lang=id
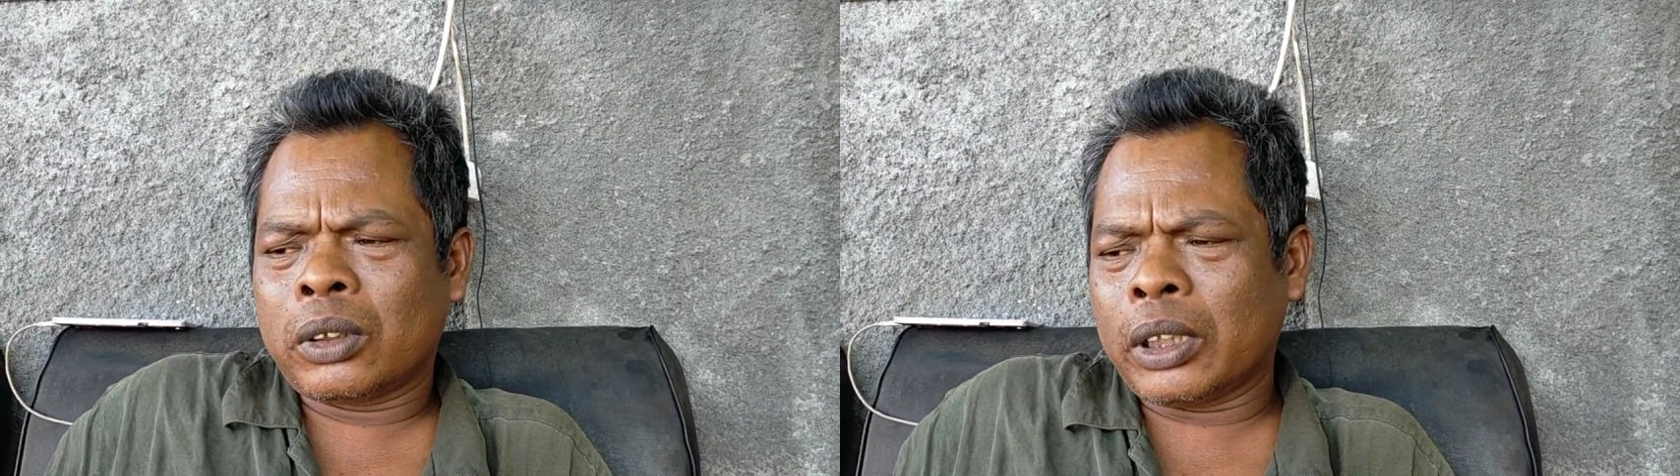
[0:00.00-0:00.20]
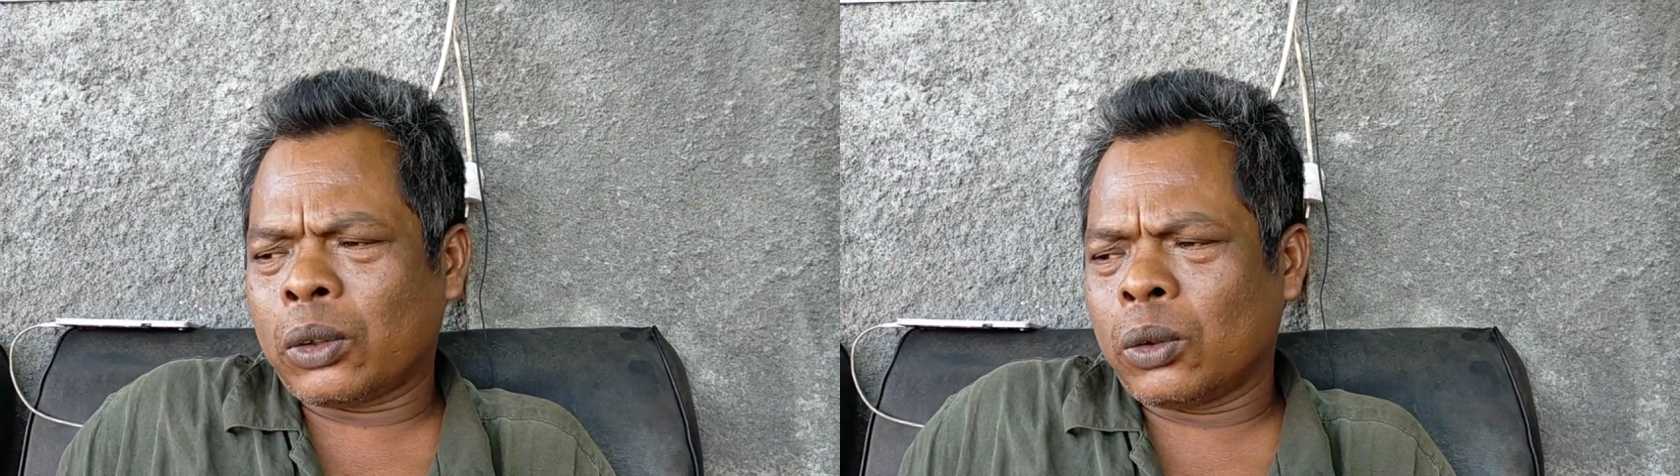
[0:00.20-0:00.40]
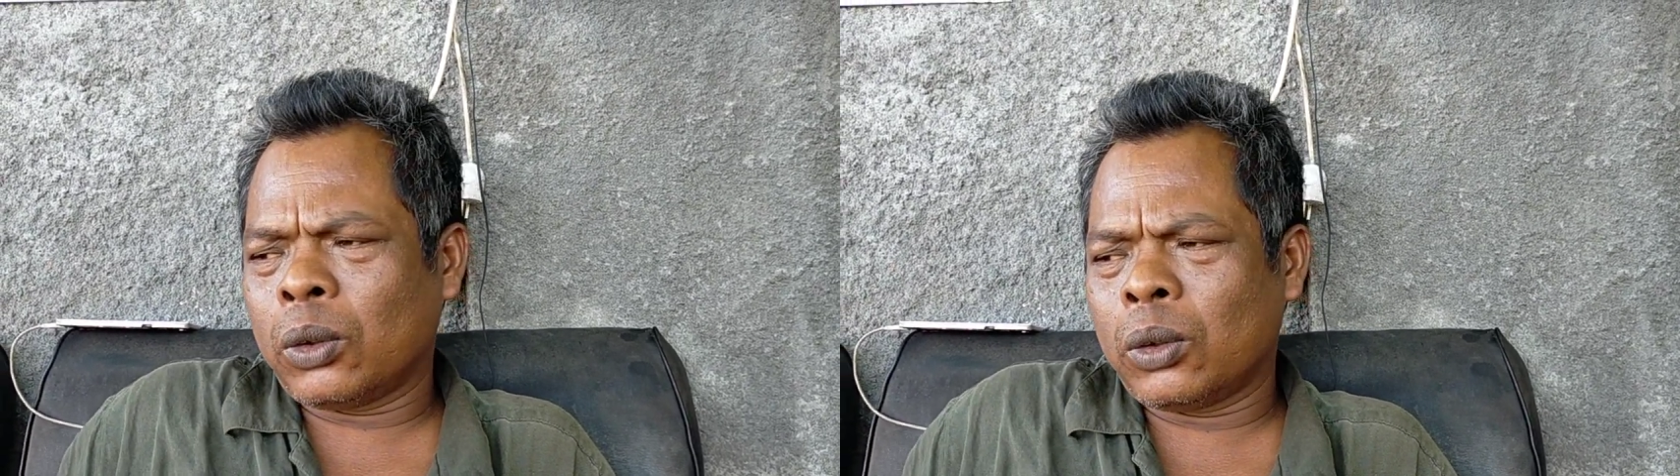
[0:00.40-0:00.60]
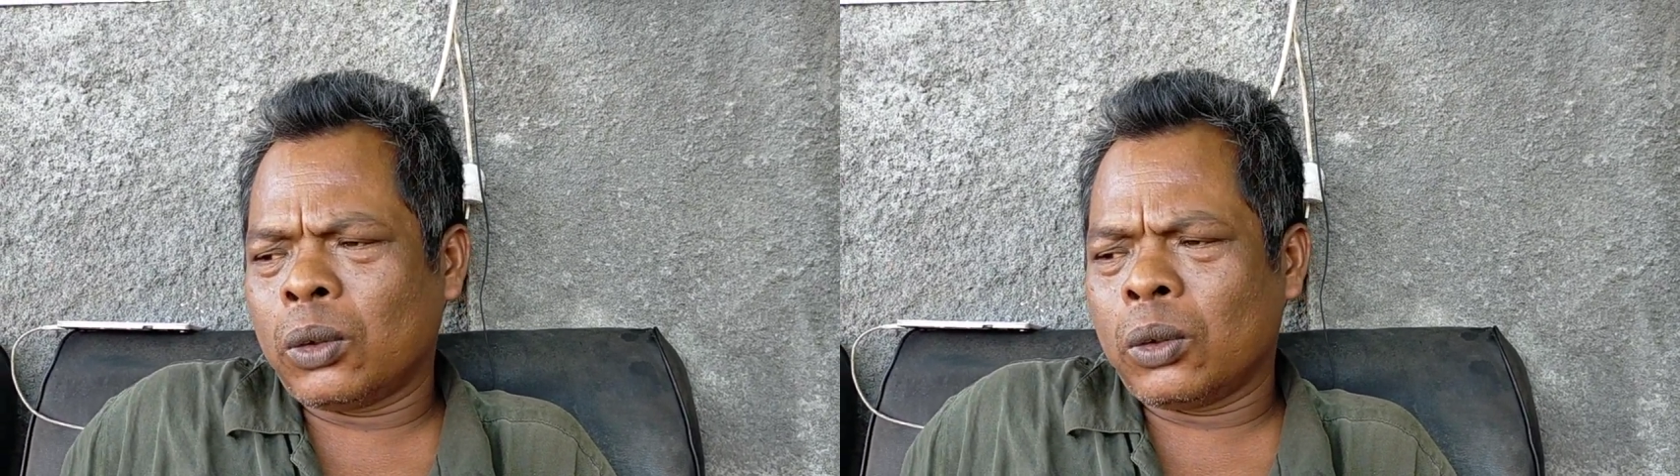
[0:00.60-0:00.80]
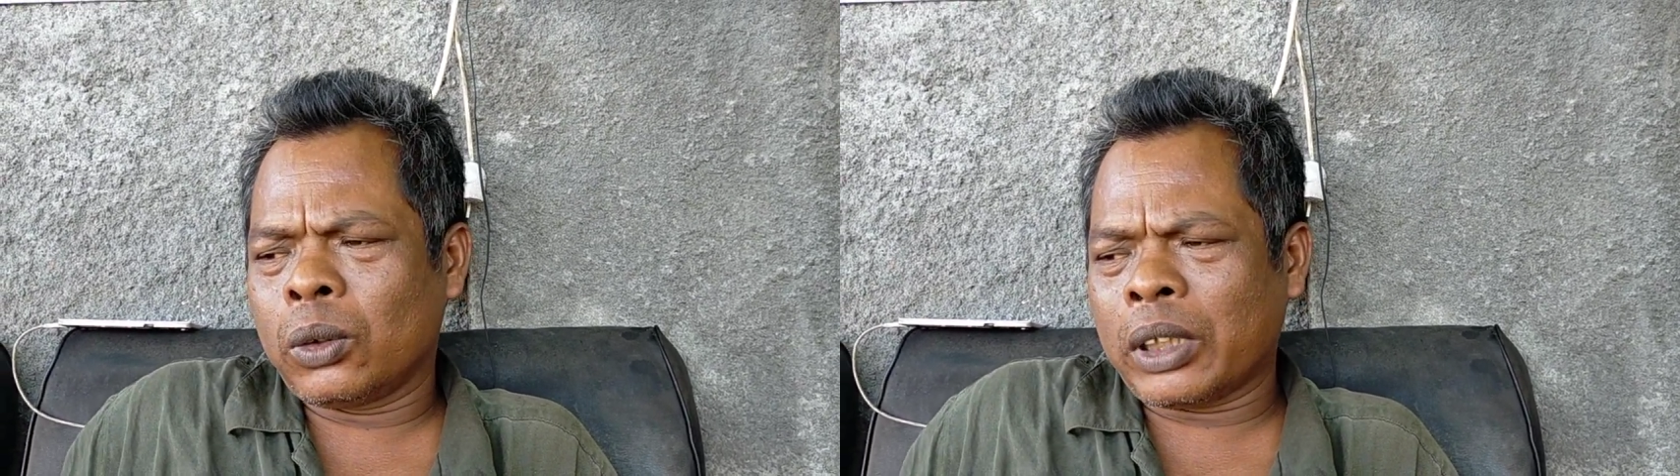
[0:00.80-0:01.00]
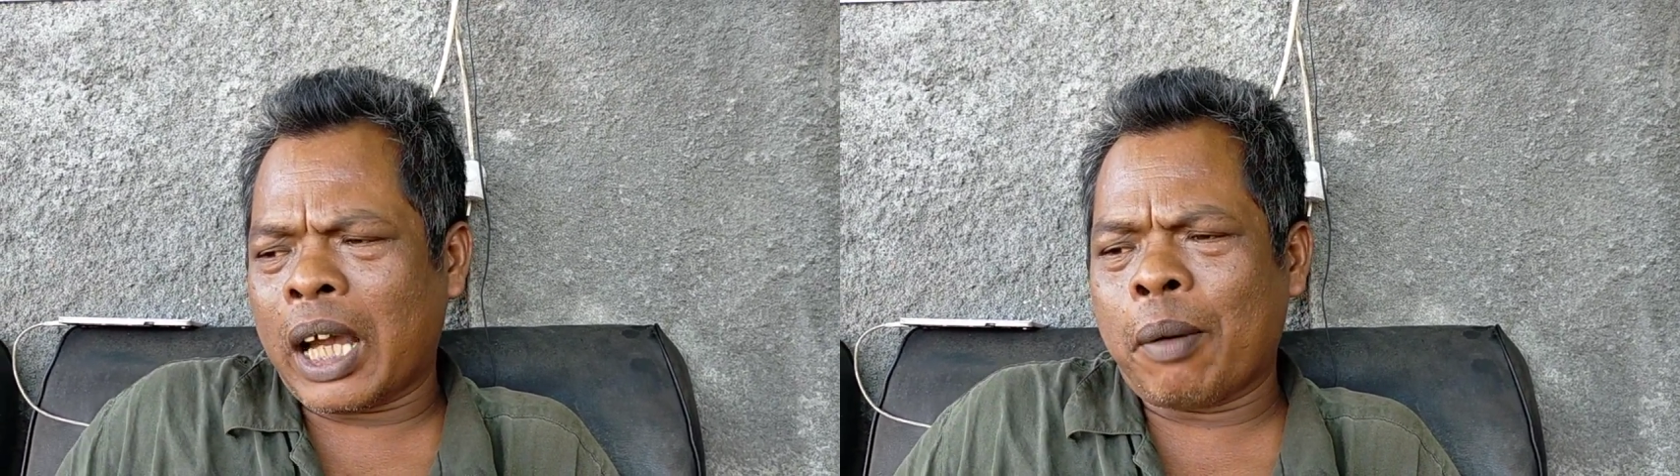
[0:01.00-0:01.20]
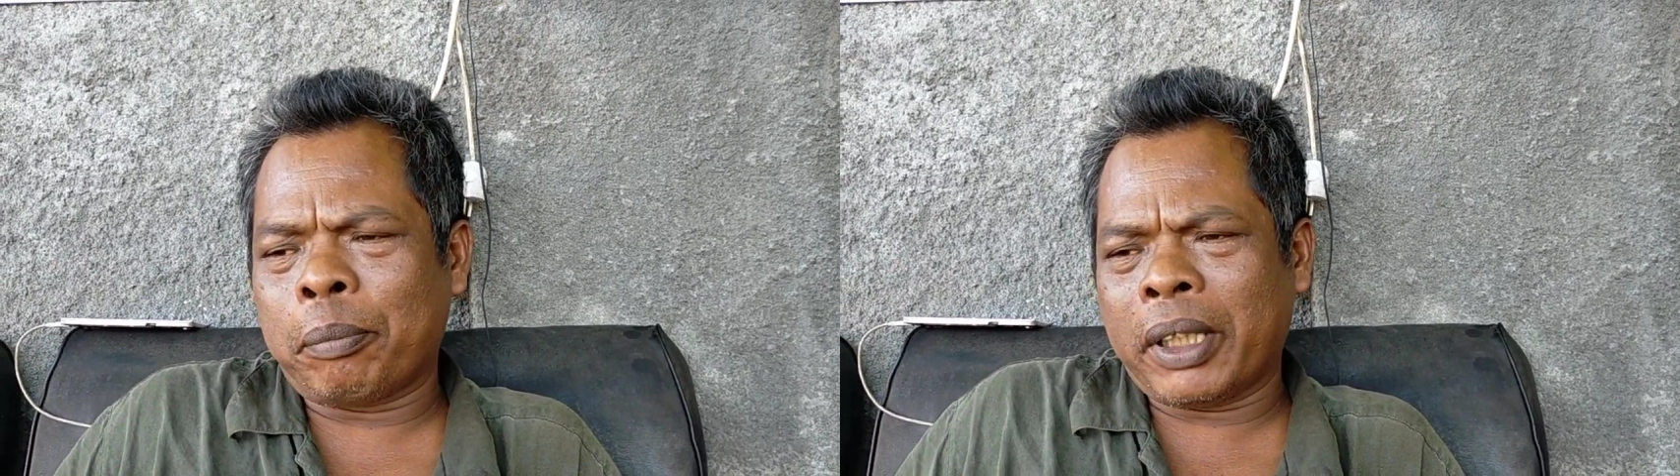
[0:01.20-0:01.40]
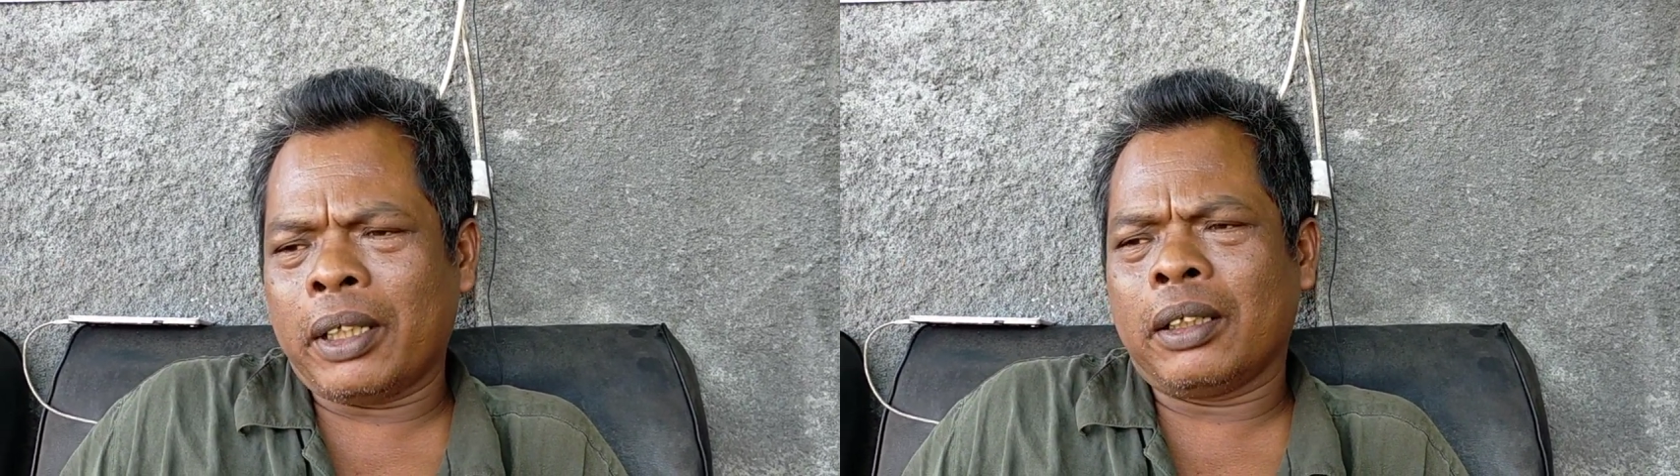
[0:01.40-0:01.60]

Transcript: itu nyampe